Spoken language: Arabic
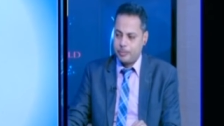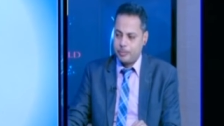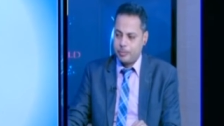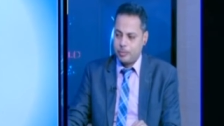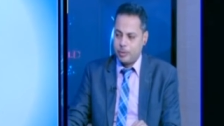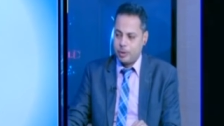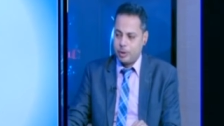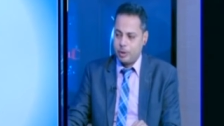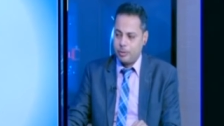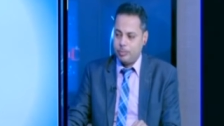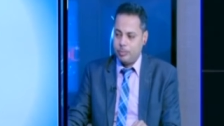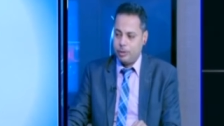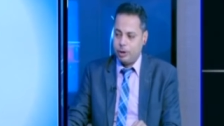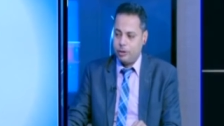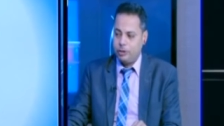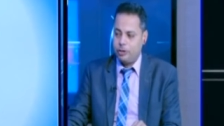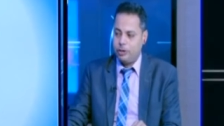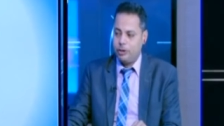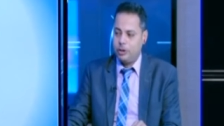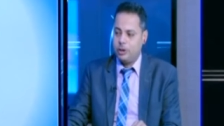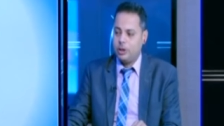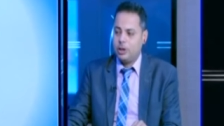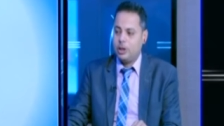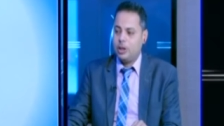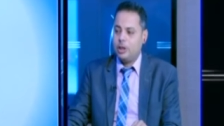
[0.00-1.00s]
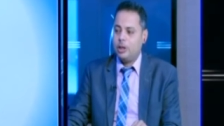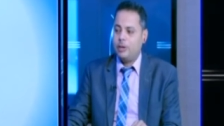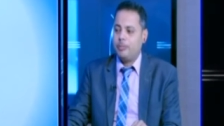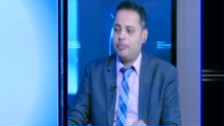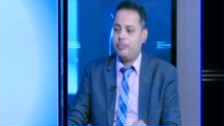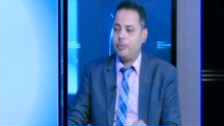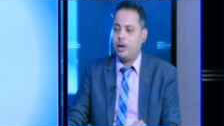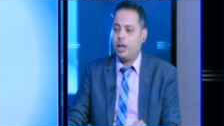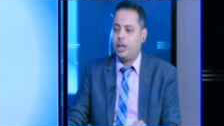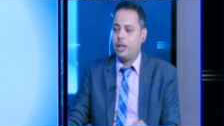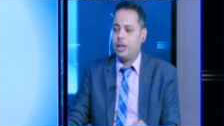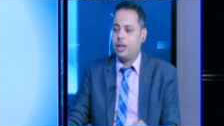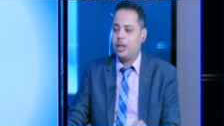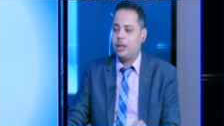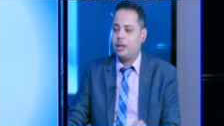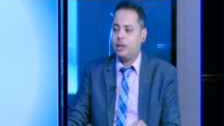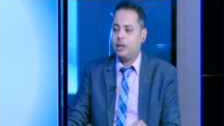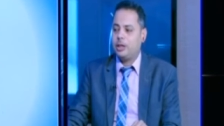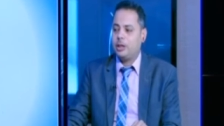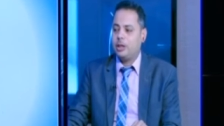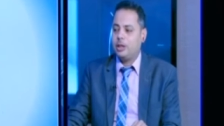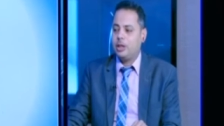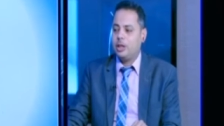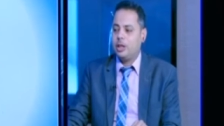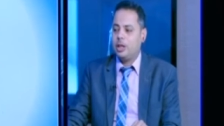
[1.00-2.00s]
ماشي بعد كده
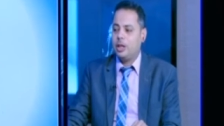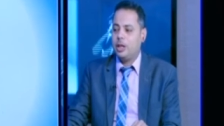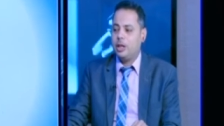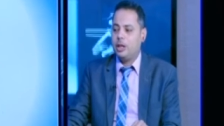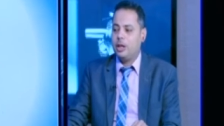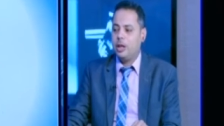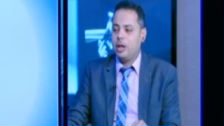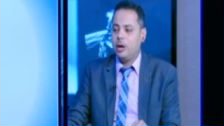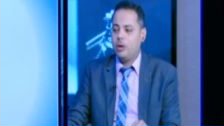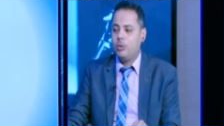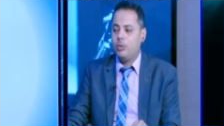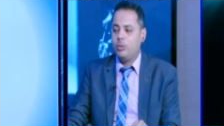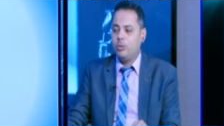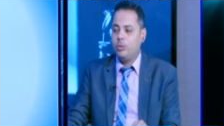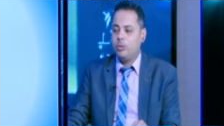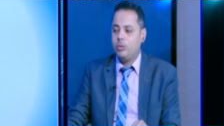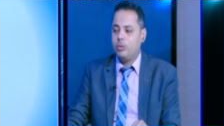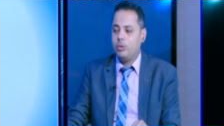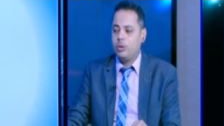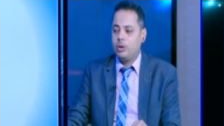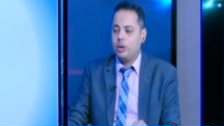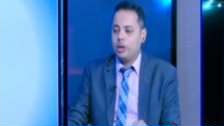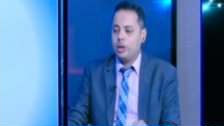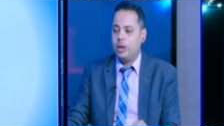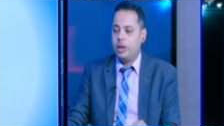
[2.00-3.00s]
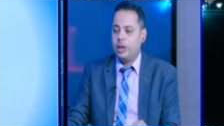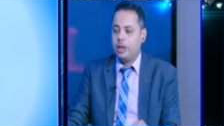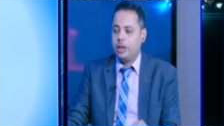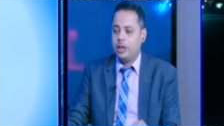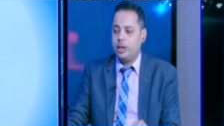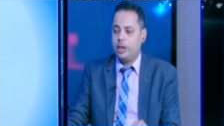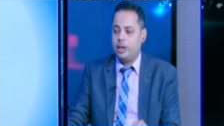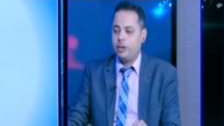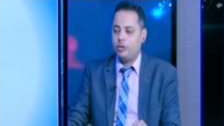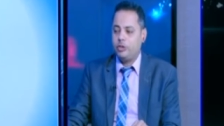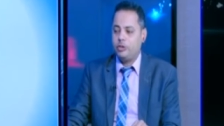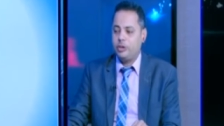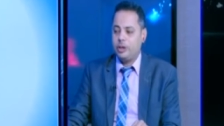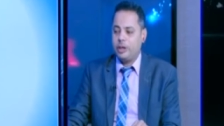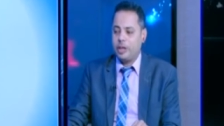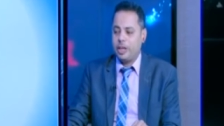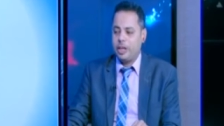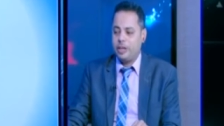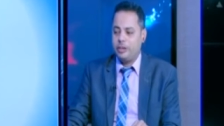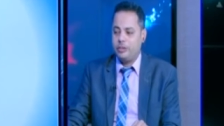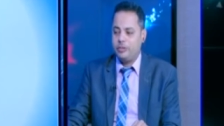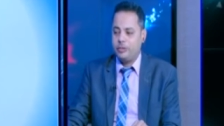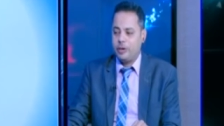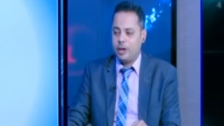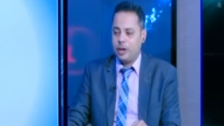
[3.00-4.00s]
لو الكيس كيس
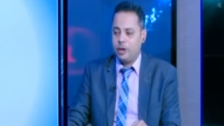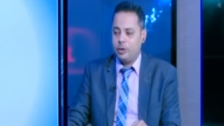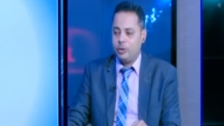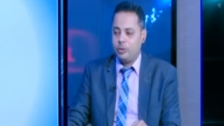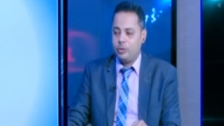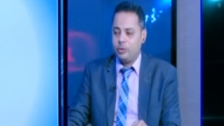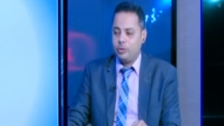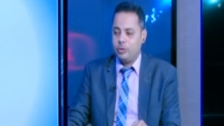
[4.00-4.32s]
فاليو